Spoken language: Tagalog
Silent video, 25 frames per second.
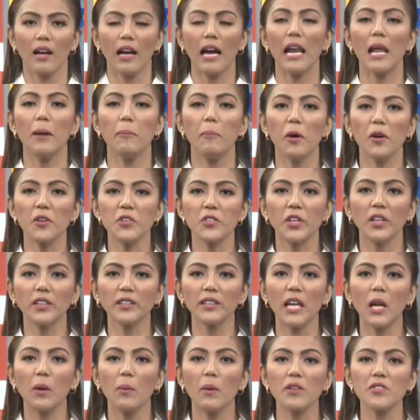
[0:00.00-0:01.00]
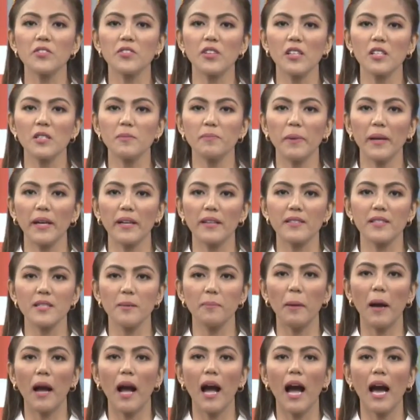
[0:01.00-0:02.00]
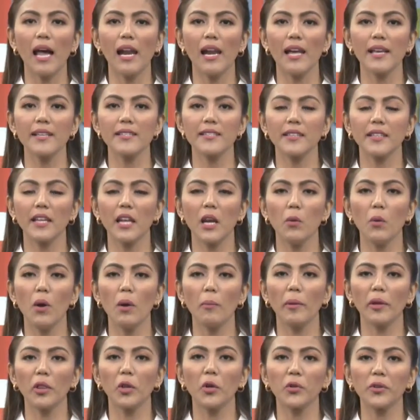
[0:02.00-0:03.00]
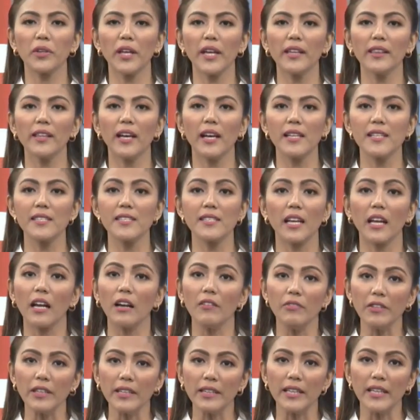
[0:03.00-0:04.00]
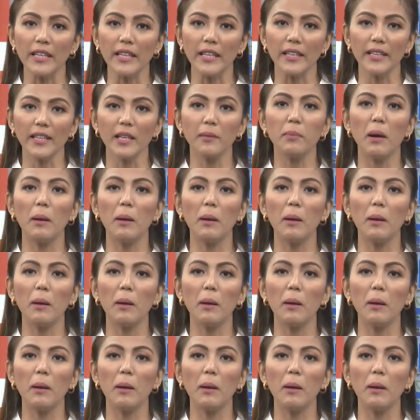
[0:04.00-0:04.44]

Kalaboso ang dalawang suspect sa panghalay sa dalawang minor de edad sa Cavite.